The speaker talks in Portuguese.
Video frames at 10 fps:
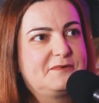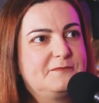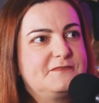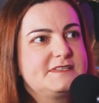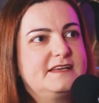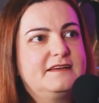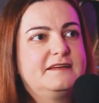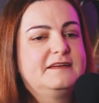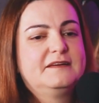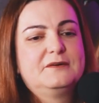Vamos
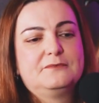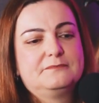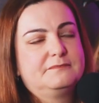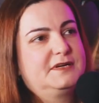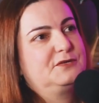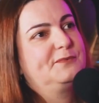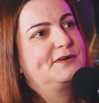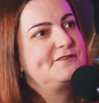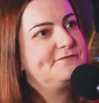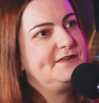fazer uma
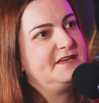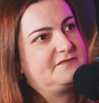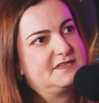tomografia,